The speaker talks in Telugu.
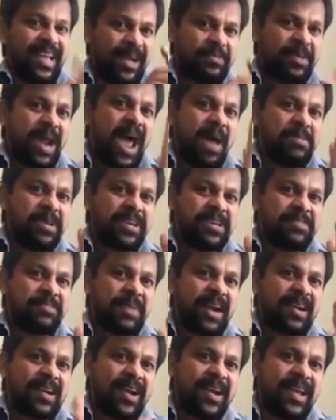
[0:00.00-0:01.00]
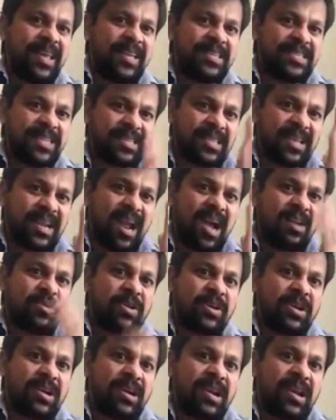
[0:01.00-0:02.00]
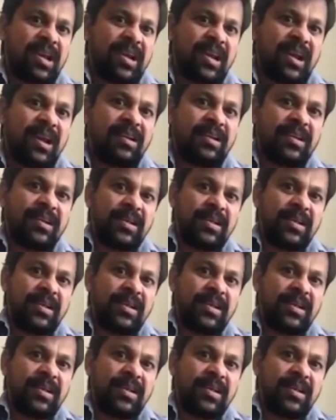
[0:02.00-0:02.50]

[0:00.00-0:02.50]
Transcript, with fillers: ఏం రా మీరు మాట్లాడేది చెత్త నా కొడకల్లారా